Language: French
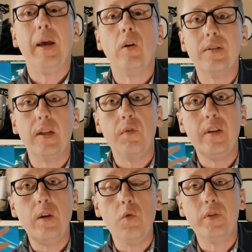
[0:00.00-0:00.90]
que cette
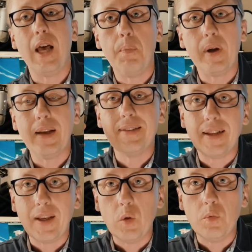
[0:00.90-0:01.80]
vidéo vous a appris un
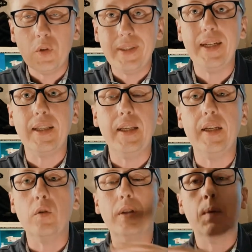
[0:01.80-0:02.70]
certain nombre de
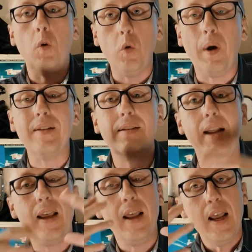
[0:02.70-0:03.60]
techniques, notamment le
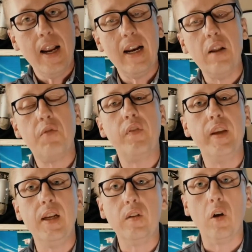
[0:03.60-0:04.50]
bracelet, les
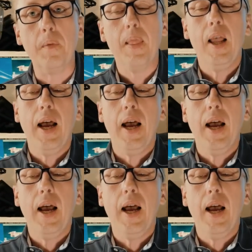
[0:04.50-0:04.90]
filtres.